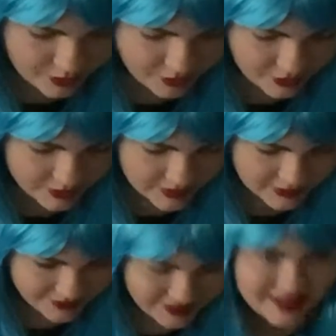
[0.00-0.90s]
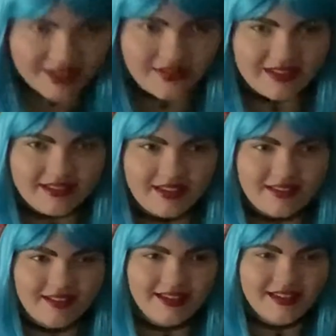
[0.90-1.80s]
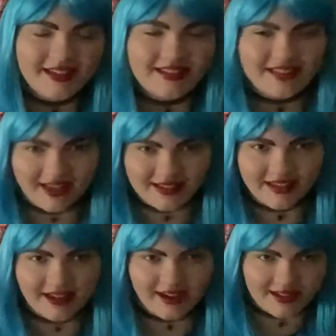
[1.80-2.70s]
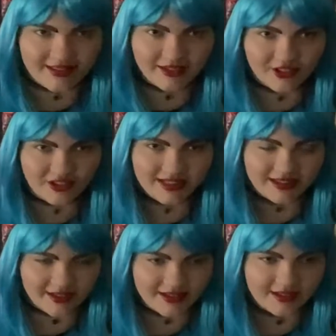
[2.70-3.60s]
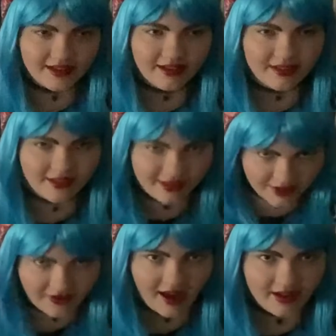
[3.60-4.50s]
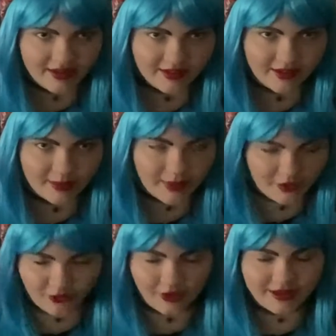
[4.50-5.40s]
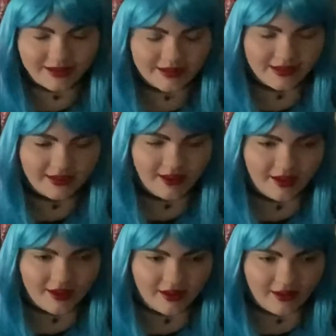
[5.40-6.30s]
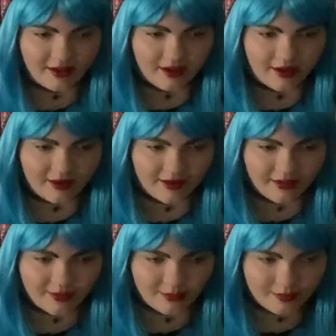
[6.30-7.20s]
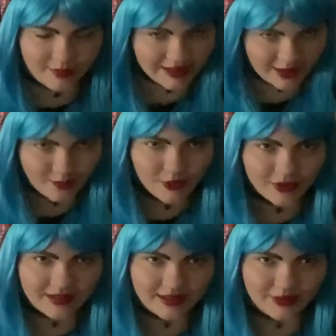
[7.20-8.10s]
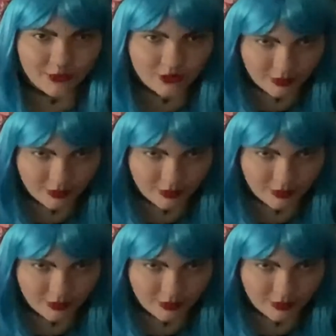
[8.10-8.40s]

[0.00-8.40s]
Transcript: Und wisst ihr, was das Interessante an der ganzen Geschichte ist? Sie war es, meine Freundin, die mich ermutigt und